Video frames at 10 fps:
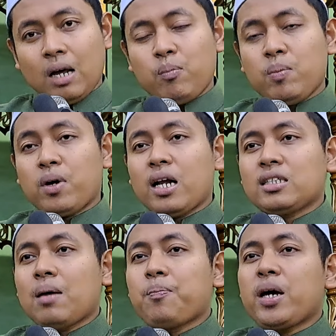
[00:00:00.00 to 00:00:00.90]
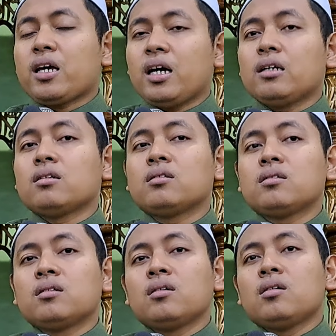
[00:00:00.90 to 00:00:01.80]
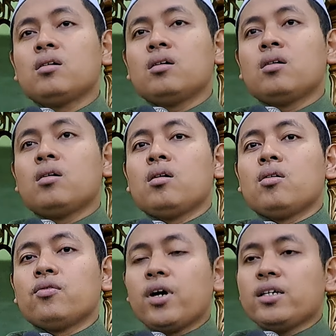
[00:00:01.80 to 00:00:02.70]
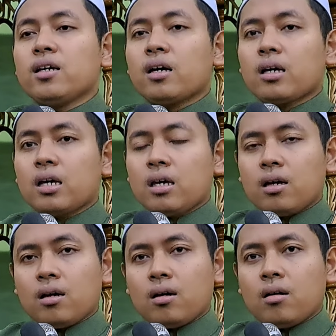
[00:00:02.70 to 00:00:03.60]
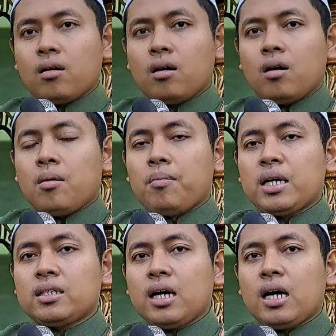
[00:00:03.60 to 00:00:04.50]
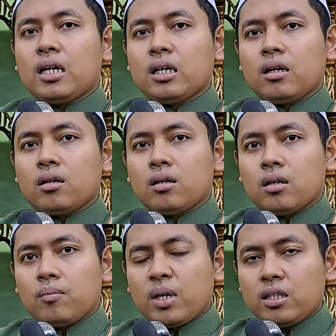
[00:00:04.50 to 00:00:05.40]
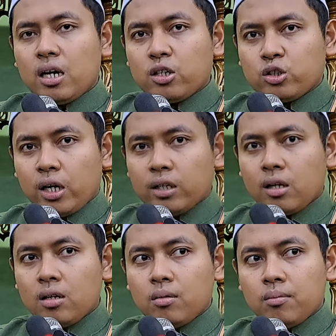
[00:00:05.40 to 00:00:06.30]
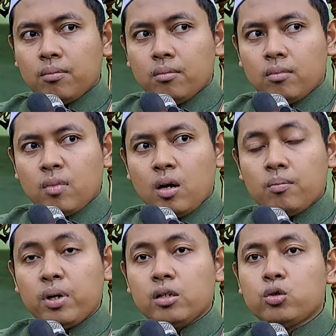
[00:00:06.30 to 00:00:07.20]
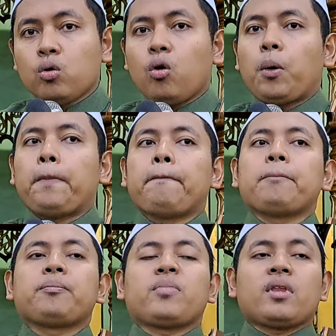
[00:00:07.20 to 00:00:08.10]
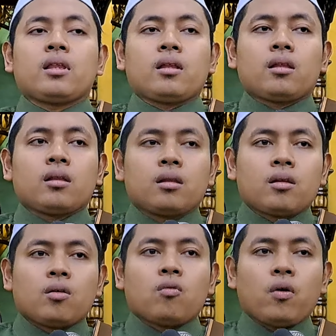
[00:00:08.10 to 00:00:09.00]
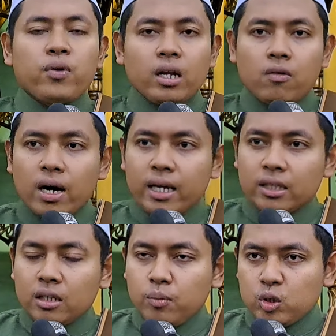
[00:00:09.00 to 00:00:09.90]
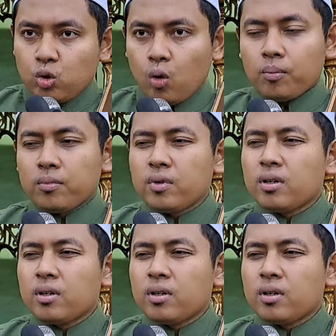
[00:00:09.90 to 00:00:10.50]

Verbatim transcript: Nabi pernah sampaikan dayiqi majari majari syaitan bil ju' fa fi riwayatin bisum